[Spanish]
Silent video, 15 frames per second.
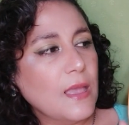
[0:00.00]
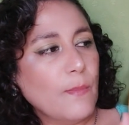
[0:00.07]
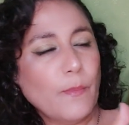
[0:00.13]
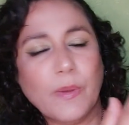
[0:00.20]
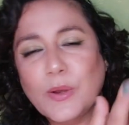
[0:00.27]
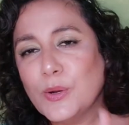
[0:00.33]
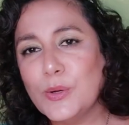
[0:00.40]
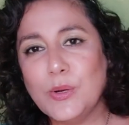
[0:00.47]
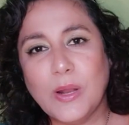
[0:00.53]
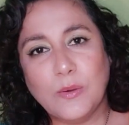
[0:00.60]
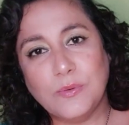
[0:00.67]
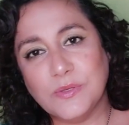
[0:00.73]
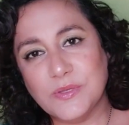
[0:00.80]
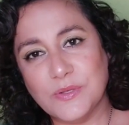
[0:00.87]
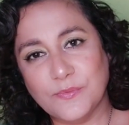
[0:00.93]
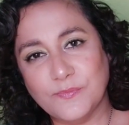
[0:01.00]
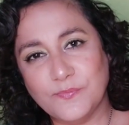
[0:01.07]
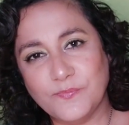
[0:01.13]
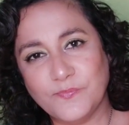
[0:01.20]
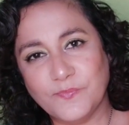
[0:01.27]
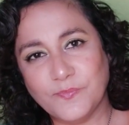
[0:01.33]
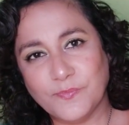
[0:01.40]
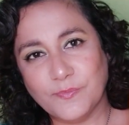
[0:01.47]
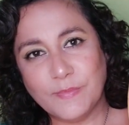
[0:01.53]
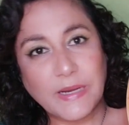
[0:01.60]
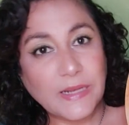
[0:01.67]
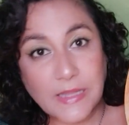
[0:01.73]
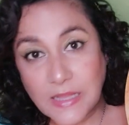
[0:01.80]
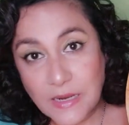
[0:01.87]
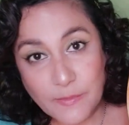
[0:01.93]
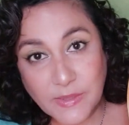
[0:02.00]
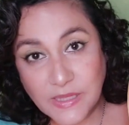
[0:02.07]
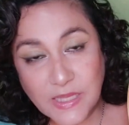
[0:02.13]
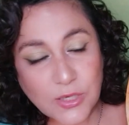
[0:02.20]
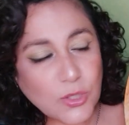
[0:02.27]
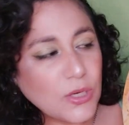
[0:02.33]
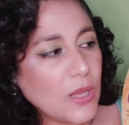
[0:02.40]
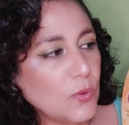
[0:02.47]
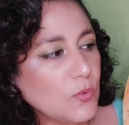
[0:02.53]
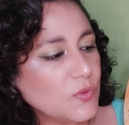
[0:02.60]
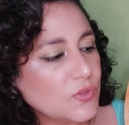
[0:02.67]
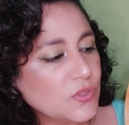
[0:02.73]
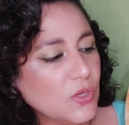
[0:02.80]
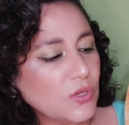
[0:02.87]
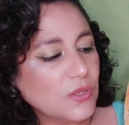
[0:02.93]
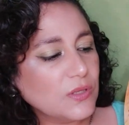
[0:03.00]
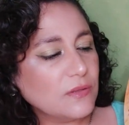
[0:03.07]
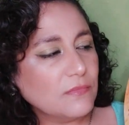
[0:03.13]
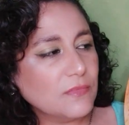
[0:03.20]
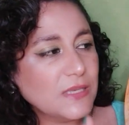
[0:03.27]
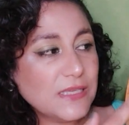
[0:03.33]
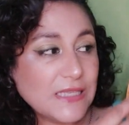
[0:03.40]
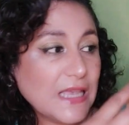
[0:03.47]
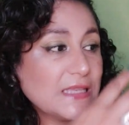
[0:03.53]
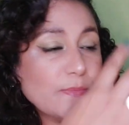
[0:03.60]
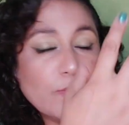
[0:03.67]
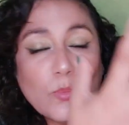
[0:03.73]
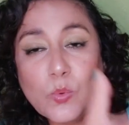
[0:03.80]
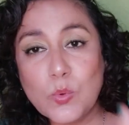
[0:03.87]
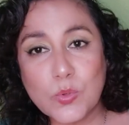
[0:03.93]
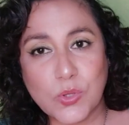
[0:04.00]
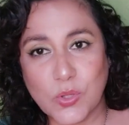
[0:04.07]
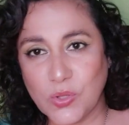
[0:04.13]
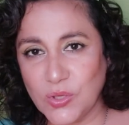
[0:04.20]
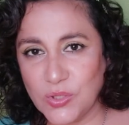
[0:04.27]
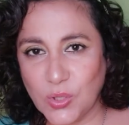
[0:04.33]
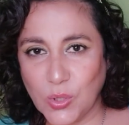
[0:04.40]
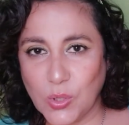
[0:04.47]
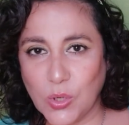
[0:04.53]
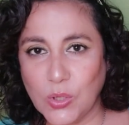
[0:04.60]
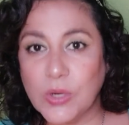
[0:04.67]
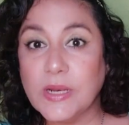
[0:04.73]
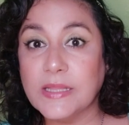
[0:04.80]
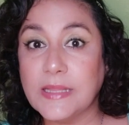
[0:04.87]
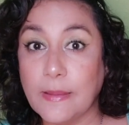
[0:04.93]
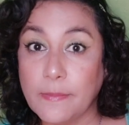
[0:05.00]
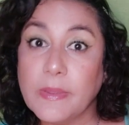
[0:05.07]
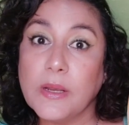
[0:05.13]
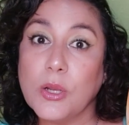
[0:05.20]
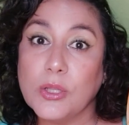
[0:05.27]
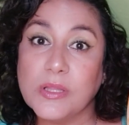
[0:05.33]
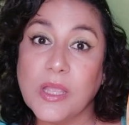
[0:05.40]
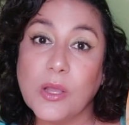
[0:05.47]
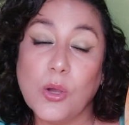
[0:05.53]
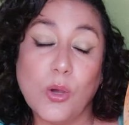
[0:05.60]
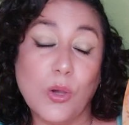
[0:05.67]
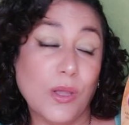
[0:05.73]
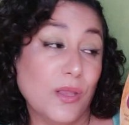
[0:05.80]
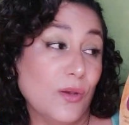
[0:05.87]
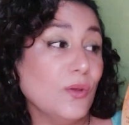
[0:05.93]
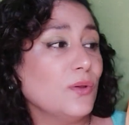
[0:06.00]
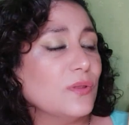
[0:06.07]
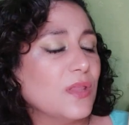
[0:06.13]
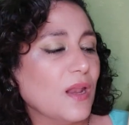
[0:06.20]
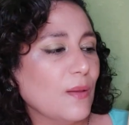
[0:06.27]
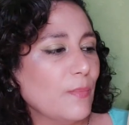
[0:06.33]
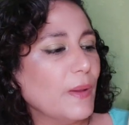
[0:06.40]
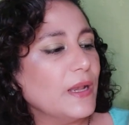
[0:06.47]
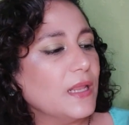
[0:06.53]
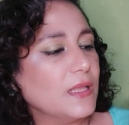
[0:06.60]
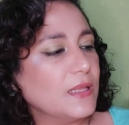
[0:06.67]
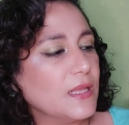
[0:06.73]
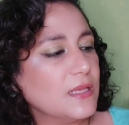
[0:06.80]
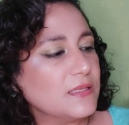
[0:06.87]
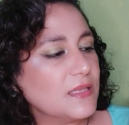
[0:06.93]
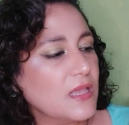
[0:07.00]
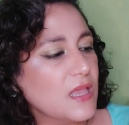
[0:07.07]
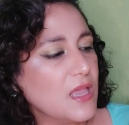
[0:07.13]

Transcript: pero no la uso. Verdaderamente no la uso. Quizás muchos de estos colores también los tengo en otras paletas.